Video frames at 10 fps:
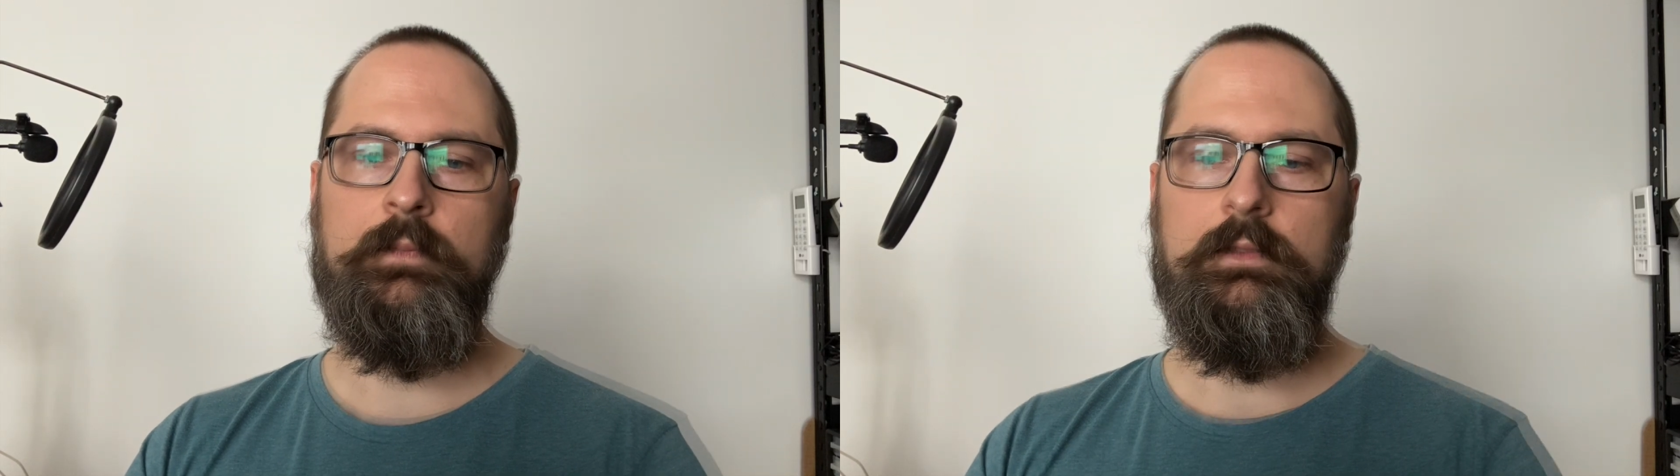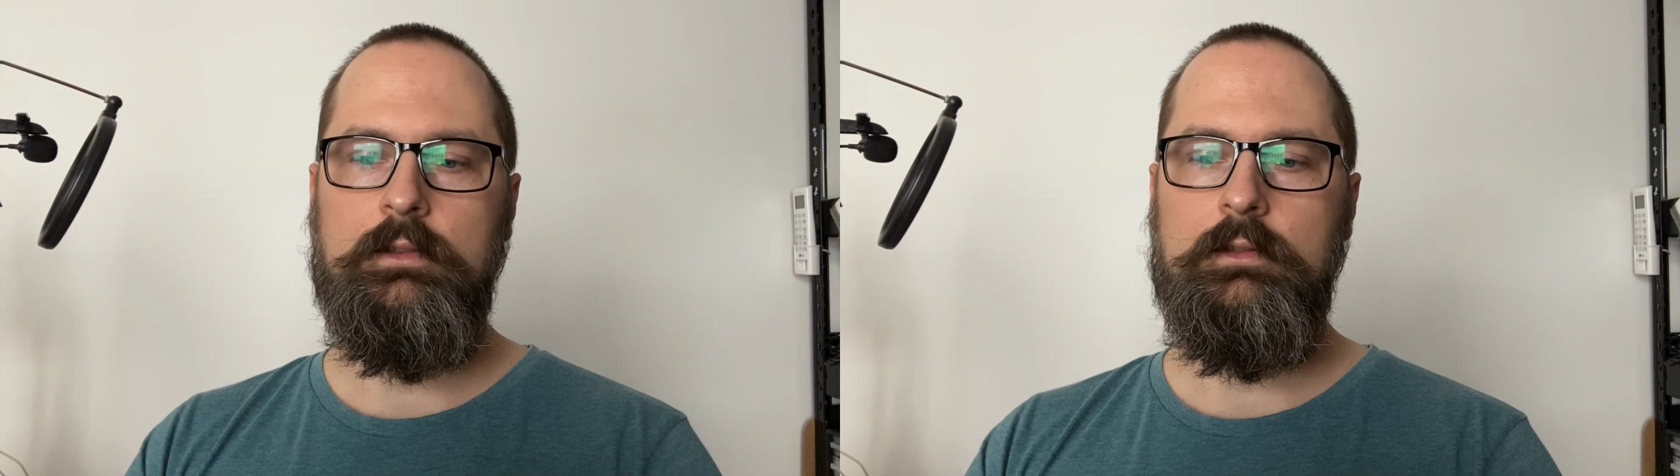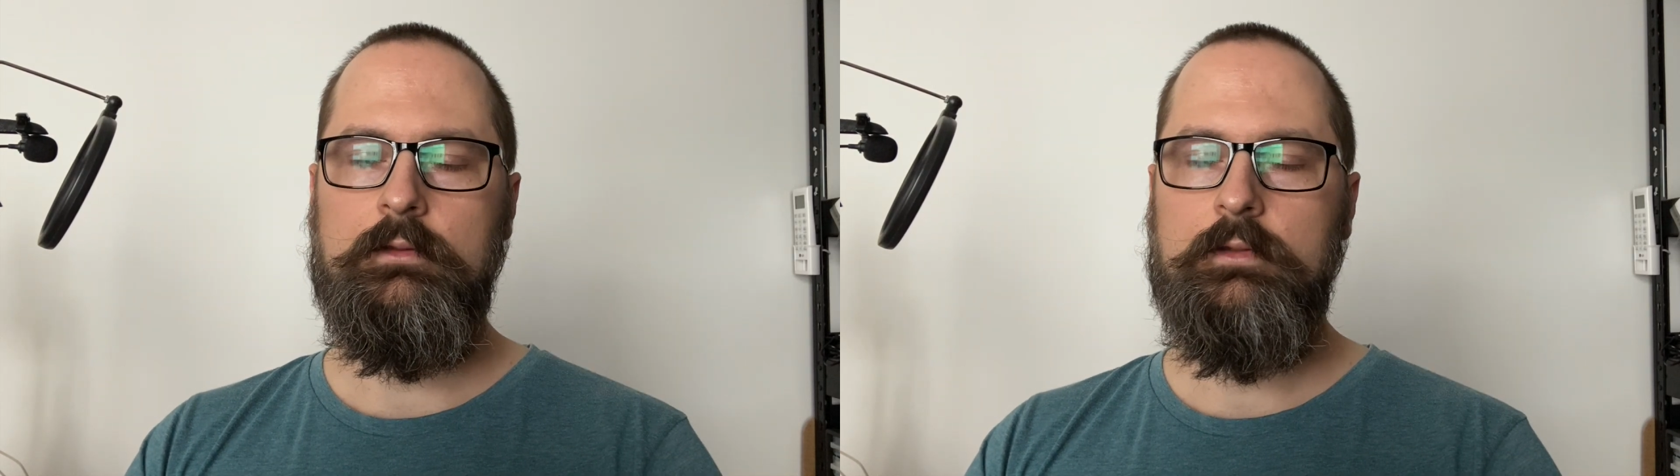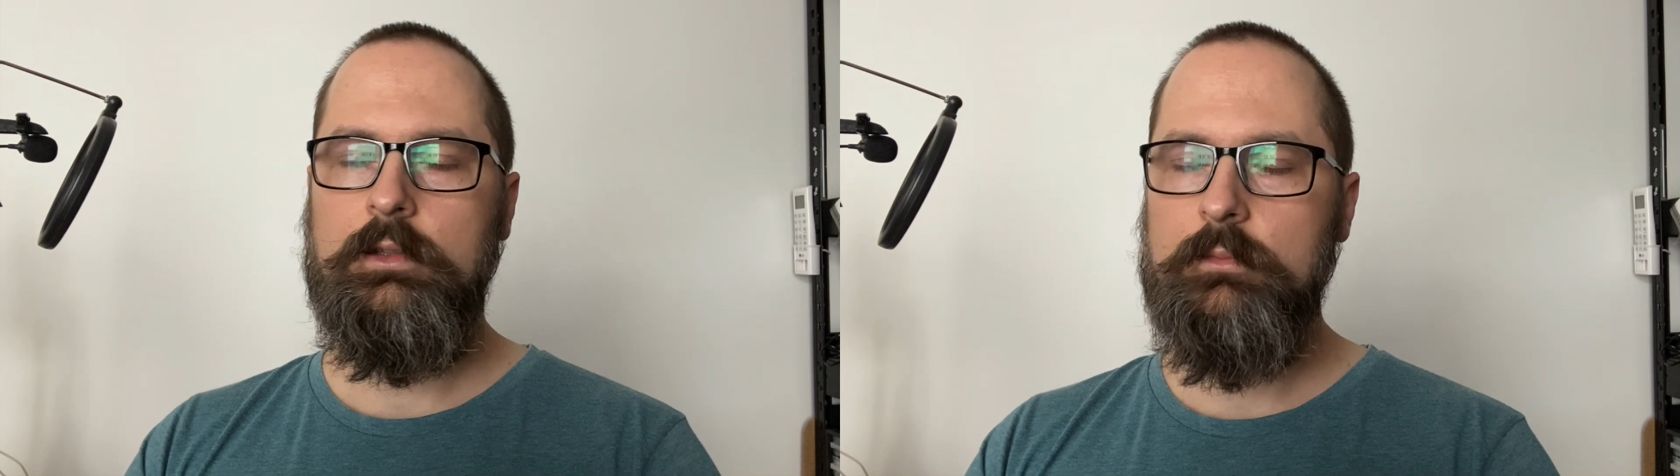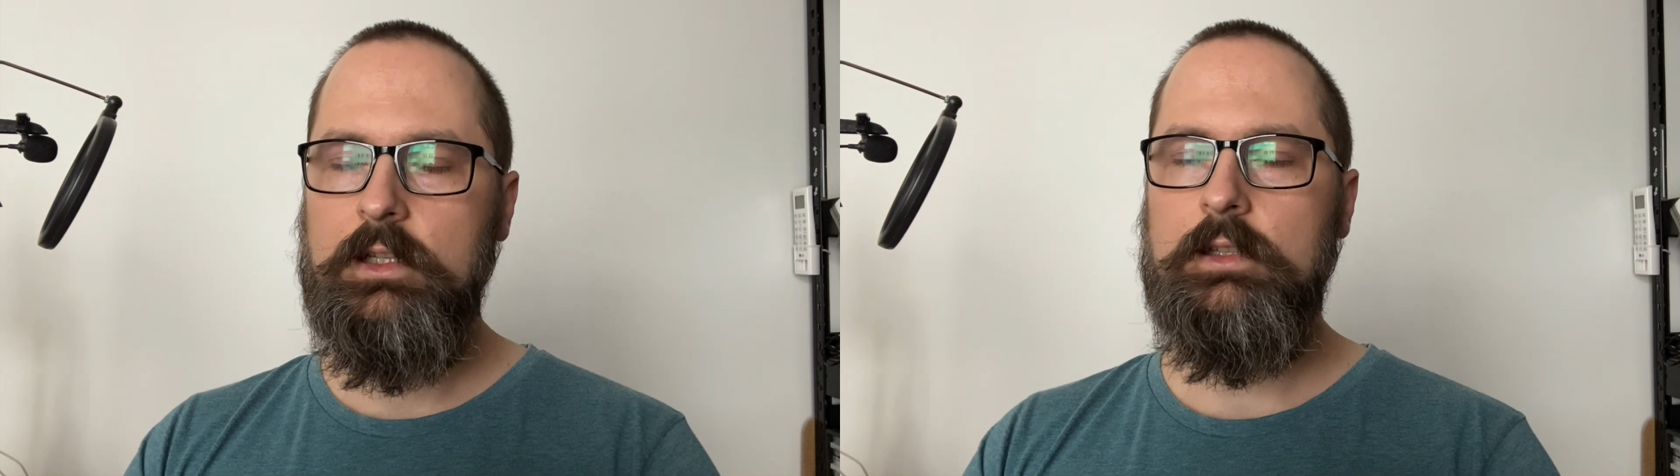i w
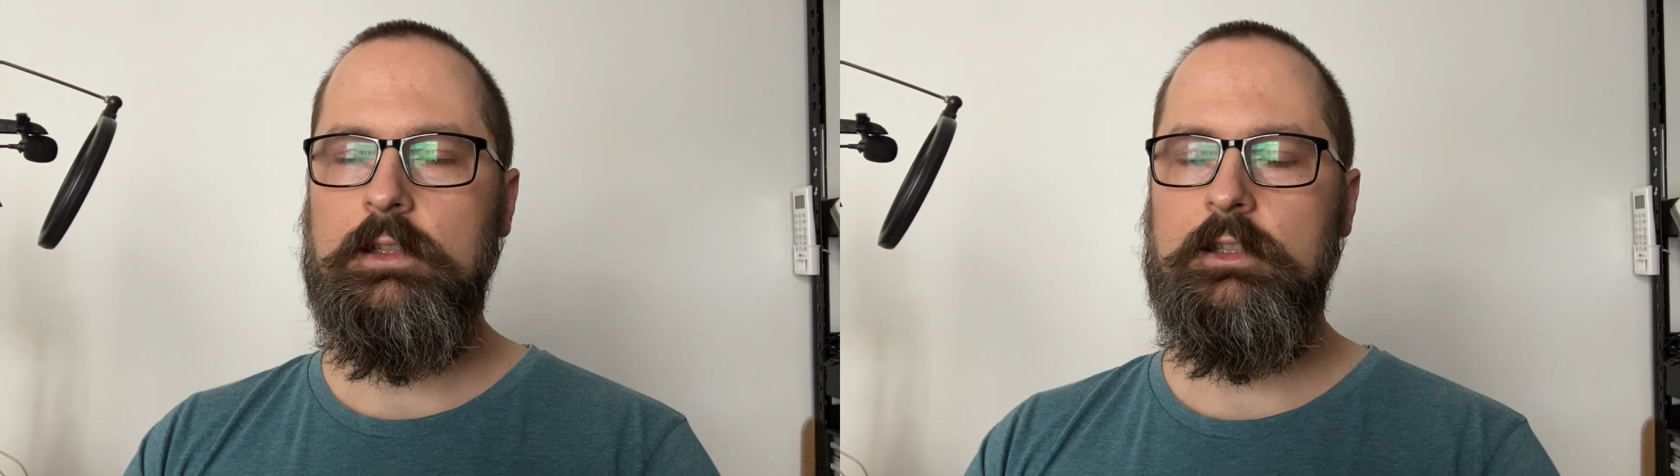tym czasie